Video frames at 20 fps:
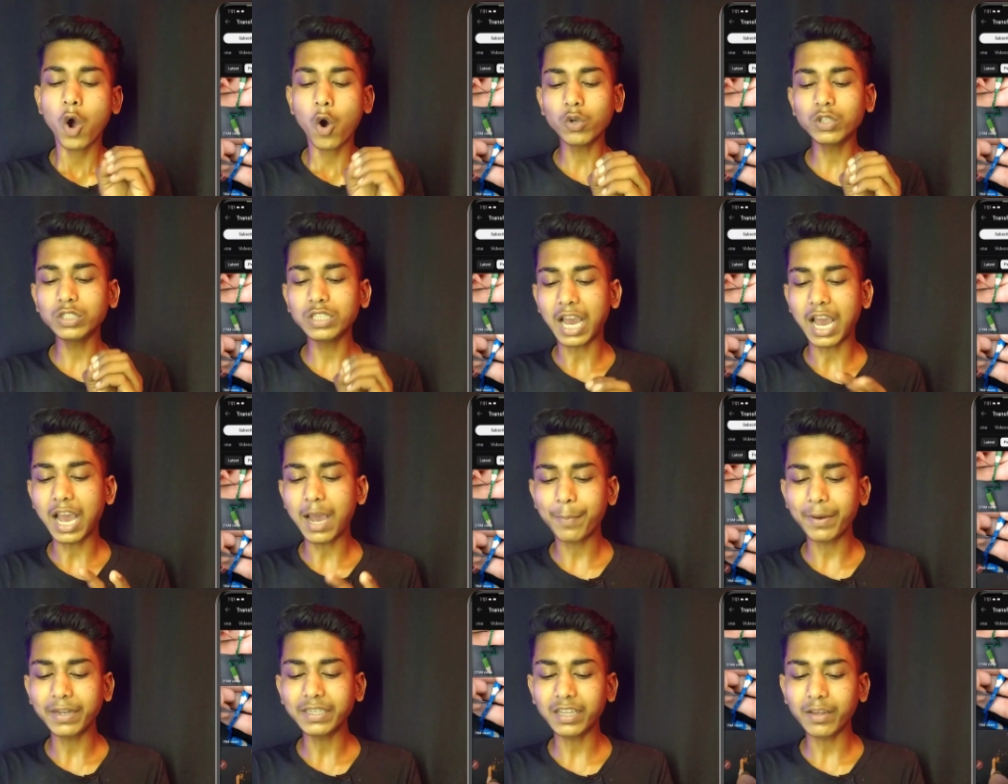और
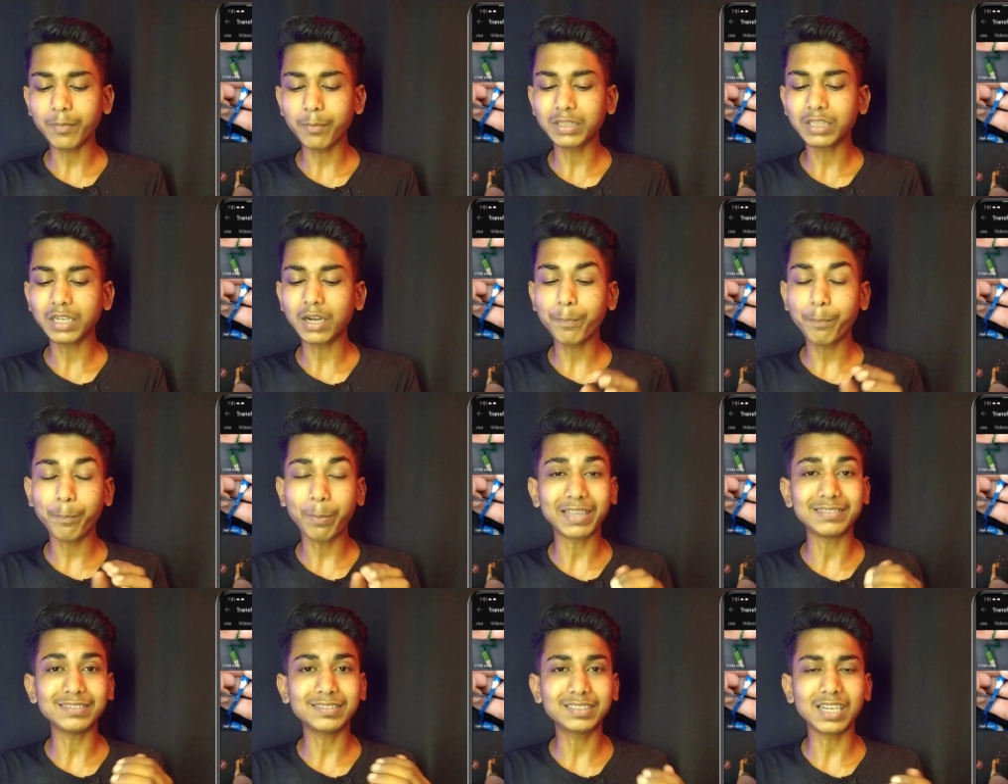यहाँ पर ये मतलब
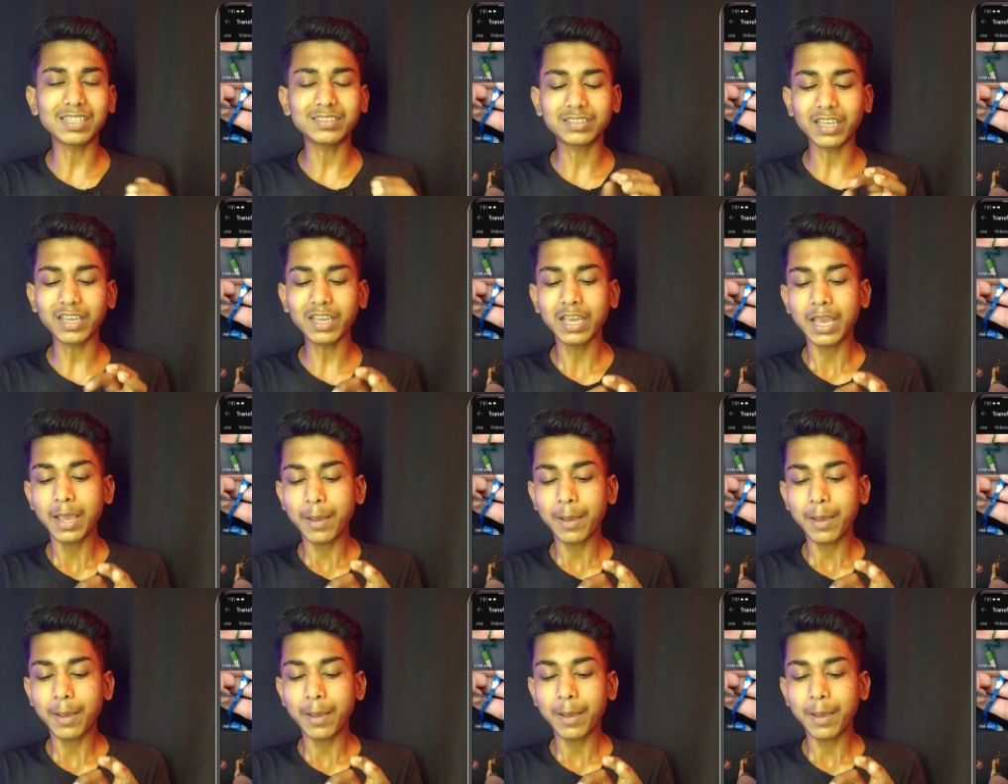पेंसिल से